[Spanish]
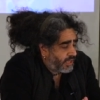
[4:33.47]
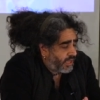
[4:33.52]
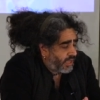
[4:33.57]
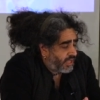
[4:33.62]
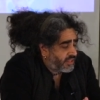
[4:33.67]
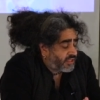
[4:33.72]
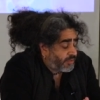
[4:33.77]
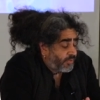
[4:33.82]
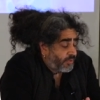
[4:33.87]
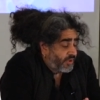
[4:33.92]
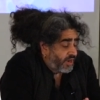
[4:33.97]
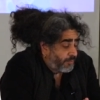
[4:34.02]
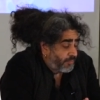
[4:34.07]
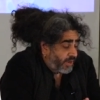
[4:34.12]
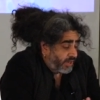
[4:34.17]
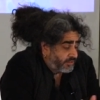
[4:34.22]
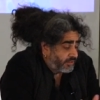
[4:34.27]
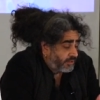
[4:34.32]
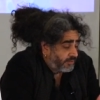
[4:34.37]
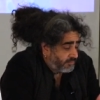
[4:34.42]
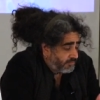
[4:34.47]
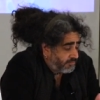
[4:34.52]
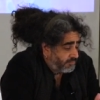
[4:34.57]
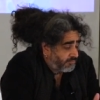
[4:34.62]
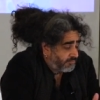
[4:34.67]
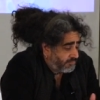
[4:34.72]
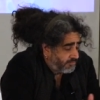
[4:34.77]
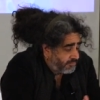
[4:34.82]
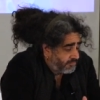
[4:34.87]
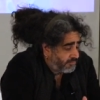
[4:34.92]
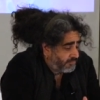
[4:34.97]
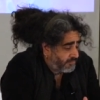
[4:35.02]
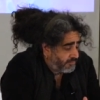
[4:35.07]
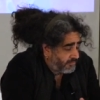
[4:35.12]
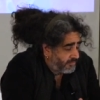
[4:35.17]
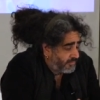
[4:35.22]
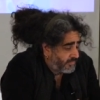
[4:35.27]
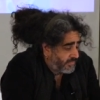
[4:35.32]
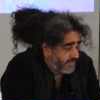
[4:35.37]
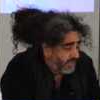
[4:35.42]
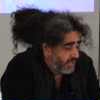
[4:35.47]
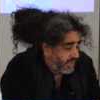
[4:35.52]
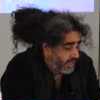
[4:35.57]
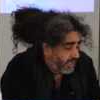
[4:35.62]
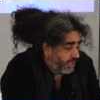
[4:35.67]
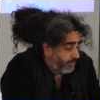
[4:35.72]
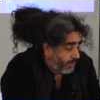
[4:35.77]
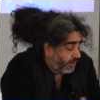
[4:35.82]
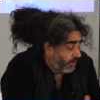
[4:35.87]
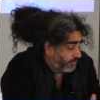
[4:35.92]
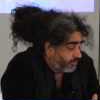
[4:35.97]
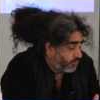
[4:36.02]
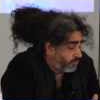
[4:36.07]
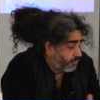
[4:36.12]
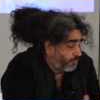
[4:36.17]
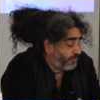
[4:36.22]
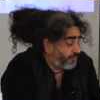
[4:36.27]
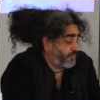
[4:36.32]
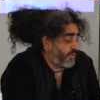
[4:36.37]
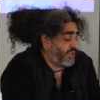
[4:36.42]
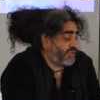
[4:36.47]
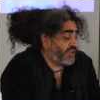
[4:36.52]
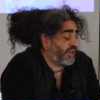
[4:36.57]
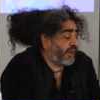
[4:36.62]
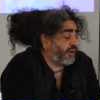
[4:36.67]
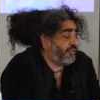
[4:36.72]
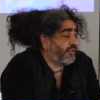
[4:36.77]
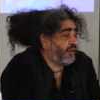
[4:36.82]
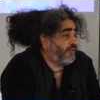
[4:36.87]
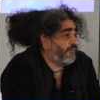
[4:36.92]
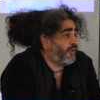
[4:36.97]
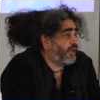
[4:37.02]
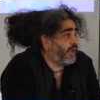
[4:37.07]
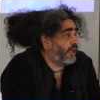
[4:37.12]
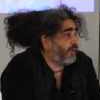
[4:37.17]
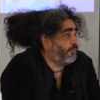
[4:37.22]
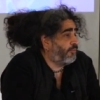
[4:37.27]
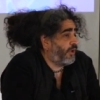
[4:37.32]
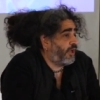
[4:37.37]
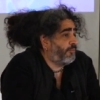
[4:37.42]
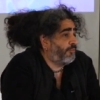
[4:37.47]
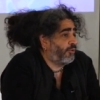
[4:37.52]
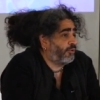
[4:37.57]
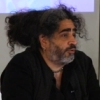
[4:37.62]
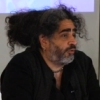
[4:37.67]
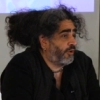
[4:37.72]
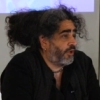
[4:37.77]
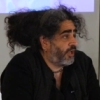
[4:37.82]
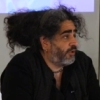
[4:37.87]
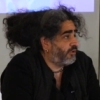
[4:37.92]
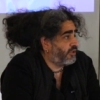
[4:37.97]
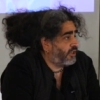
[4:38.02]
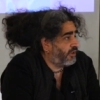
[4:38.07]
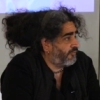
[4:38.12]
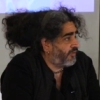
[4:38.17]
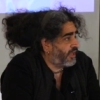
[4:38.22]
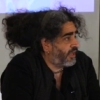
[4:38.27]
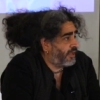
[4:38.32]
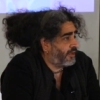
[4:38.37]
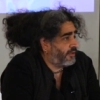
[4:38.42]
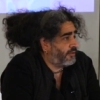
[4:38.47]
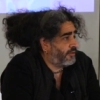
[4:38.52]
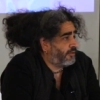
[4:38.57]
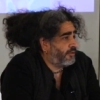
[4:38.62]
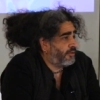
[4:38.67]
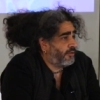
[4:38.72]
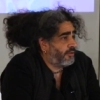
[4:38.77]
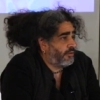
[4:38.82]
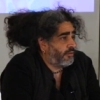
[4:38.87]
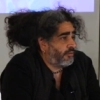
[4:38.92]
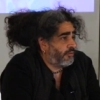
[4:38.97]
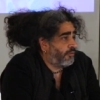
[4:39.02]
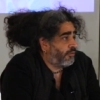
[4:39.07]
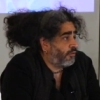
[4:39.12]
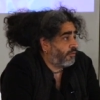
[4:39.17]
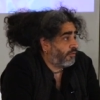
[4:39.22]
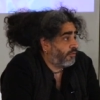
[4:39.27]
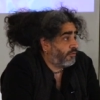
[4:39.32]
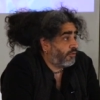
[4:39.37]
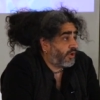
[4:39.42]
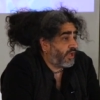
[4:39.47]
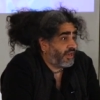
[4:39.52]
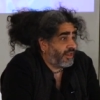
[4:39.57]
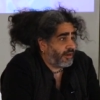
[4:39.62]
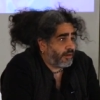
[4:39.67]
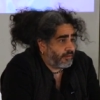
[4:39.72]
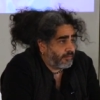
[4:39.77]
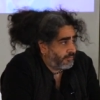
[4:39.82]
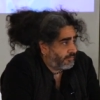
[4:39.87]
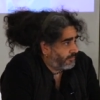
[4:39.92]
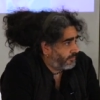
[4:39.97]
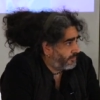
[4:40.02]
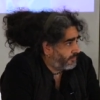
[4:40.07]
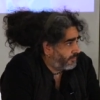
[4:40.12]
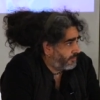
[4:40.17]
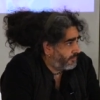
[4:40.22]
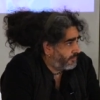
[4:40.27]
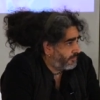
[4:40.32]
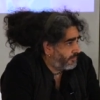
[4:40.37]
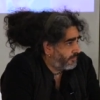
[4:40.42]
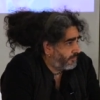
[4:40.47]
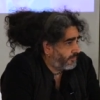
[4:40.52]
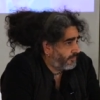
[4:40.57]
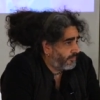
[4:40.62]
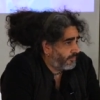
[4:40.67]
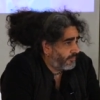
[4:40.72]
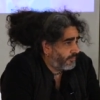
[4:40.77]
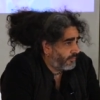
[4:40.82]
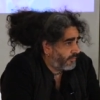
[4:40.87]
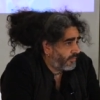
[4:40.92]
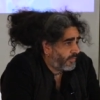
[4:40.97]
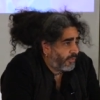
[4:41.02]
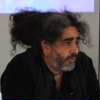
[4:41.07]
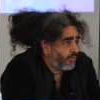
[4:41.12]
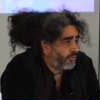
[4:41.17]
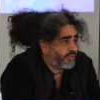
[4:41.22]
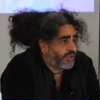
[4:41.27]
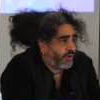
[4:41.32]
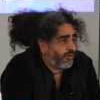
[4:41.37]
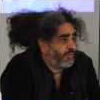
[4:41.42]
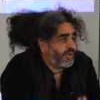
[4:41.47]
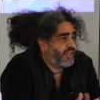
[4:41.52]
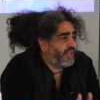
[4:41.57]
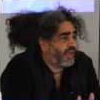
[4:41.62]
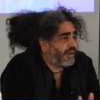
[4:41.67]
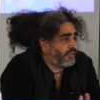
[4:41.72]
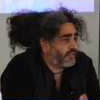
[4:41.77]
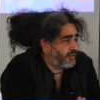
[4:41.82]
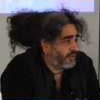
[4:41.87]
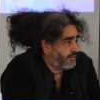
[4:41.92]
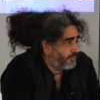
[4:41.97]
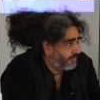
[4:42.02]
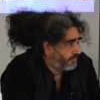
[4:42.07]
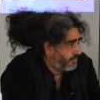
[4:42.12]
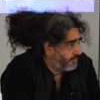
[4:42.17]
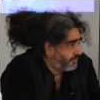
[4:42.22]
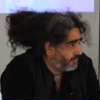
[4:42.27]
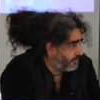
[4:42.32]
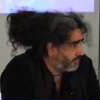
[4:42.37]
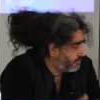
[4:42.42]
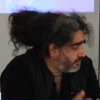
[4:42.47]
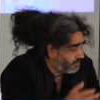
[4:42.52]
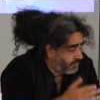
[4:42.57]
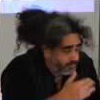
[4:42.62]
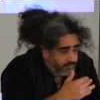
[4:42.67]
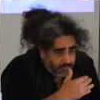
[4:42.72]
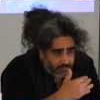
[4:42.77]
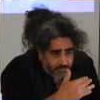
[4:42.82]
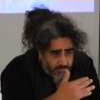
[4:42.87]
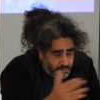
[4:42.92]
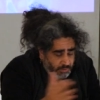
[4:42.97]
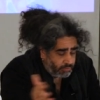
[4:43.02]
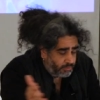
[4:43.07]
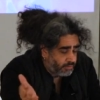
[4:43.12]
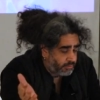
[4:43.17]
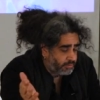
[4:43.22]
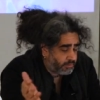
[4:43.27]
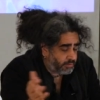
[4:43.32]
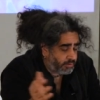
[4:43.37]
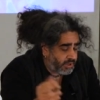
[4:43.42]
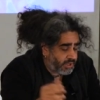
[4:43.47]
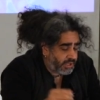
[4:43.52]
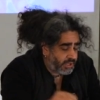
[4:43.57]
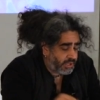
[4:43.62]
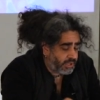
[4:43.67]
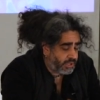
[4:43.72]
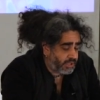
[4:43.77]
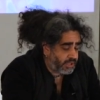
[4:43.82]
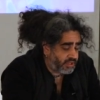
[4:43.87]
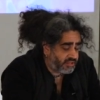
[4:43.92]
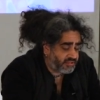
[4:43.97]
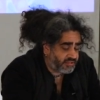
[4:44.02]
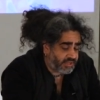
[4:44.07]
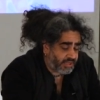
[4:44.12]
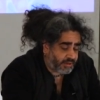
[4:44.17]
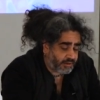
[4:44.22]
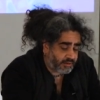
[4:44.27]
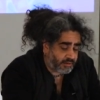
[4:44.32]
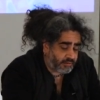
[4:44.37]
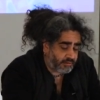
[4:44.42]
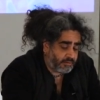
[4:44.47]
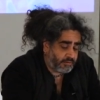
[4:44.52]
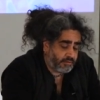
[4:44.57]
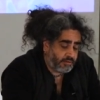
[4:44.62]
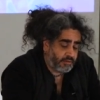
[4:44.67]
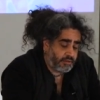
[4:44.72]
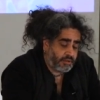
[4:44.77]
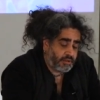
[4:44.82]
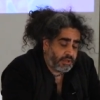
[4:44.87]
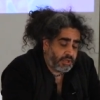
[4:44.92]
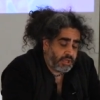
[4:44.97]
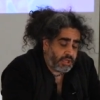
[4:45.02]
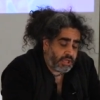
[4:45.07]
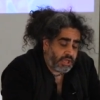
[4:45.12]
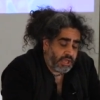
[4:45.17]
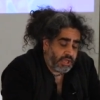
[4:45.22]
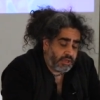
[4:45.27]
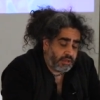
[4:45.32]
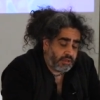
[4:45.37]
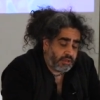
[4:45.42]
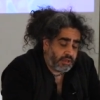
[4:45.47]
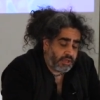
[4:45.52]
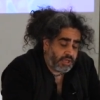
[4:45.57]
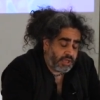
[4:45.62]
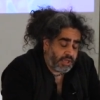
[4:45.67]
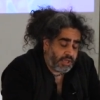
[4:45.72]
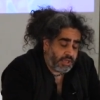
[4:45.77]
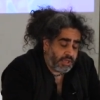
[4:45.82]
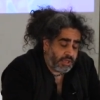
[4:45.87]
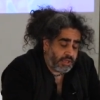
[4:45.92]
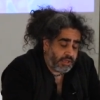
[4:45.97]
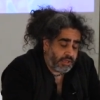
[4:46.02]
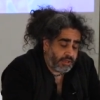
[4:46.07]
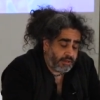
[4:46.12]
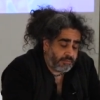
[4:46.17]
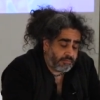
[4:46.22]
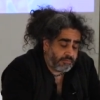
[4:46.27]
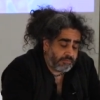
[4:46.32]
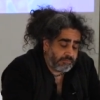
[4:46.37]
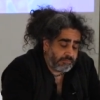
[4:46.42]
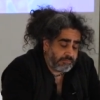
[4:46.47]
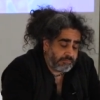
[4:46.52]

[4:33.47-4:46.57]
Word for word: esta primera parte tiene que ver, pichar significa, en, puertorriqueño significa no, no querer, o sea, olvidarte, no eh, estar en eh,